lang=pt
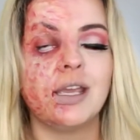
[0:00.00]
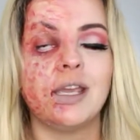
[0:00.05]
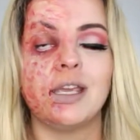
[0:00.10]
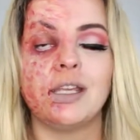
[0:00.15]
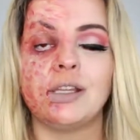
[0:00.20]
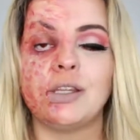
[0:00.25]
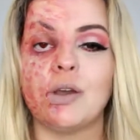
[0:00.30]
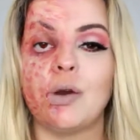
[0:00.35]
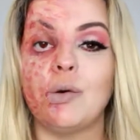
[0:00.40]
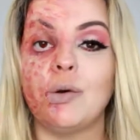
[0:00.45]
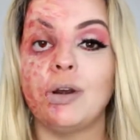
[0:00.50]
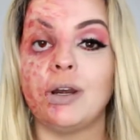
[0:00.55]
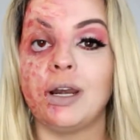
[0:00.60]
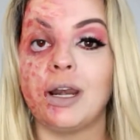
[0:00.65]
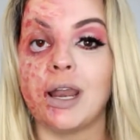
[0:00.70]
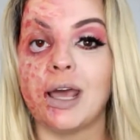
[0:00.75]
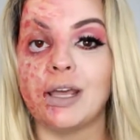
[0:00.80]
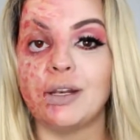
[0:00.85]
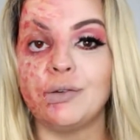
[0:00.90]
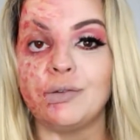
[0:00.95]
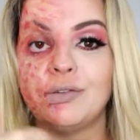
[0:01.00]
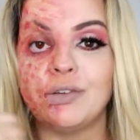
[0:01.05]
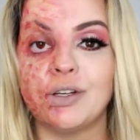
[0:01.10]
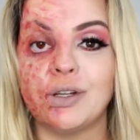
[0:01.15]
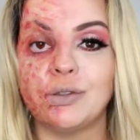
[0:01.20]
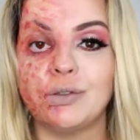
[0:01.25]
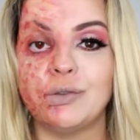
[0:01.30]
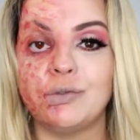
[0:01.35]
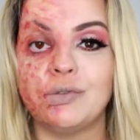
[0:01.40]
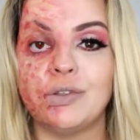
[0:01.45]
Então, lá no
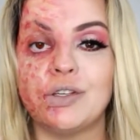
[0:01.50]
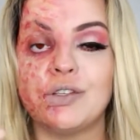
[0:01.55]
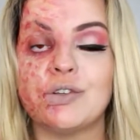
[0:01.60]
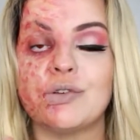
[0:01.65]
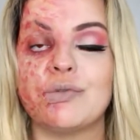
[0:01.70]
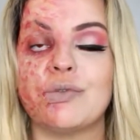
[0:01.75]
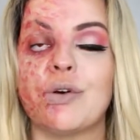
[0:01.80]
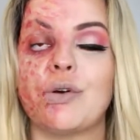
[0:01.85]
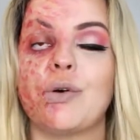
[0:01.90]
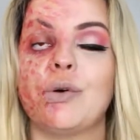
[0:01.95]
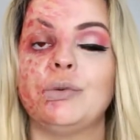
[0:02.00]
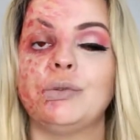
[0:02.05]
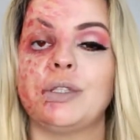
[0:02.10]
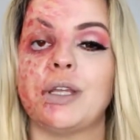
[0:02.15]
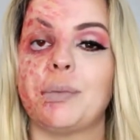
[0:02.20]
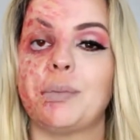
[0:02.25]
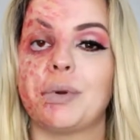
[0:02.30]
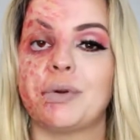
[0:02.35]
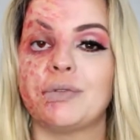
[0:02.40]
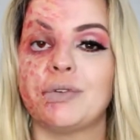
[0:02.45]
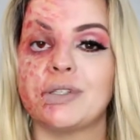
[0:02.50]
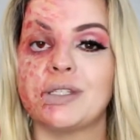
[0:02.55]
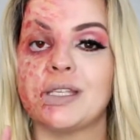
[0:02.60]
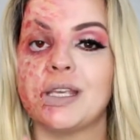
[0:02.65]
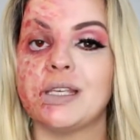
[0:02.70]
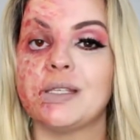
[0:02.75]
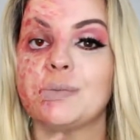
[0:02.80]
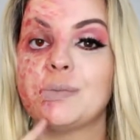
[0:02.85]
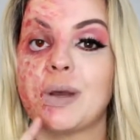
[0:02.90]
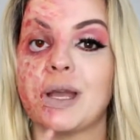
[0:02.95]
final do vídeo eu vou contar para
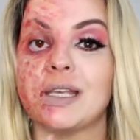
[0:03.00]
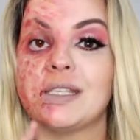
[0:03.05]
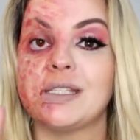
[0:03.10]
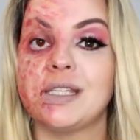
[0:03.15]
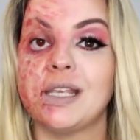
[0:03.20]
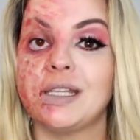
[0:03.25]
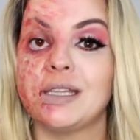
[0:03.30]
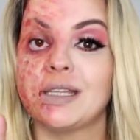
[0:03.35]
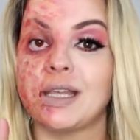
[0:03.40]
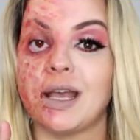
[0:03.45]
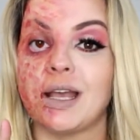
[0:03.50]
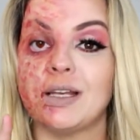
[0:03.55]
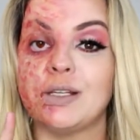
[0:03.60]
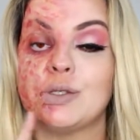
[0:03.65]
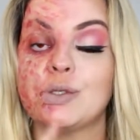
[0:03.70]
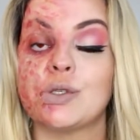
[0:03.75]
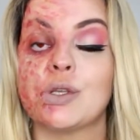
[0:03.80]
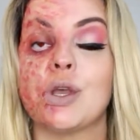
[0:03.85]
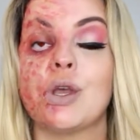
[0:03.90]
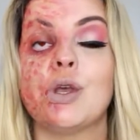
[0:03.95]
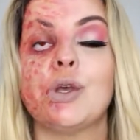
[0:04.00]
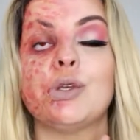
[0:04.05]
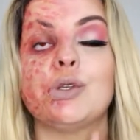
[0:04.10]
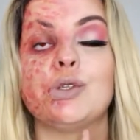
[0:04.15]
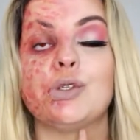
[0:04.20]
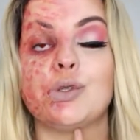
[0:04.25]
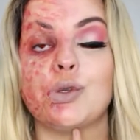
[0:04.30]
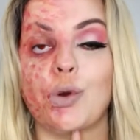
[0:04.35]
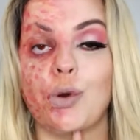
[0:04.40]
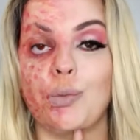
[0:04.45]
vocês mais detalhes
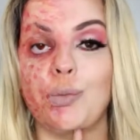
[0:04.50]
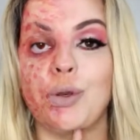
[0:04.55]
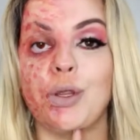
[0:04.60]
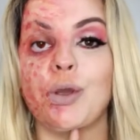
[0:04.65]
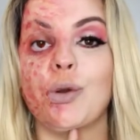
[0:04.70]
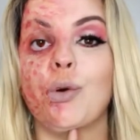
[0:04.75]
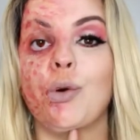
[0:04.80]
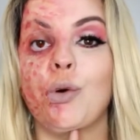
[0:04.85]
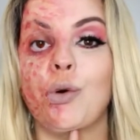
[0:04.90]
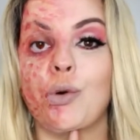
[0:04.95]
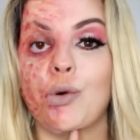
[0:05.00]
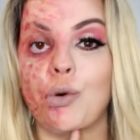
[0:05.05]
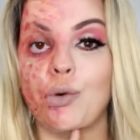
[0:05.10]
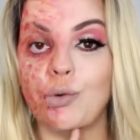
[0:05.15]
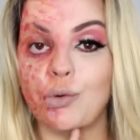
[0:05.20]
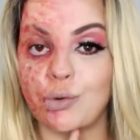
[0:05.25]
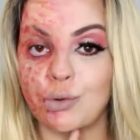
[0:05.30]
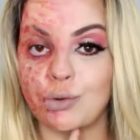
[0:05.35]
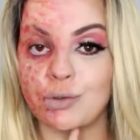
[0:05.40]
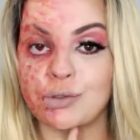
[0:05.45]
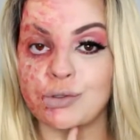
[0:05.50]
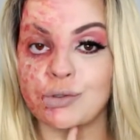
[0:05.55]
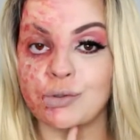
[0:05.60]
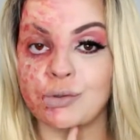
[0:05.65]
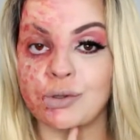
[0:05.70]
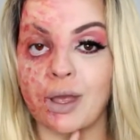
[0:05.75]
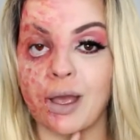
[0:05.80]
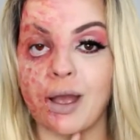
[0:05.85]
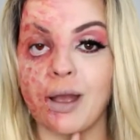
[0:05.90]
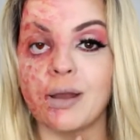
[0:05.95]
sobre o concurso,
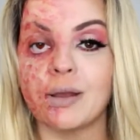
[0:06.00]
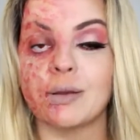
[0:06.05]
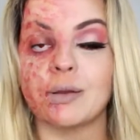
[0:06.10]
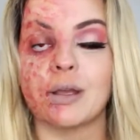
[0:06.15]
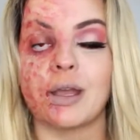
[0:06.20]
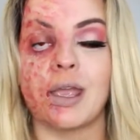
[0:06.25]
tá?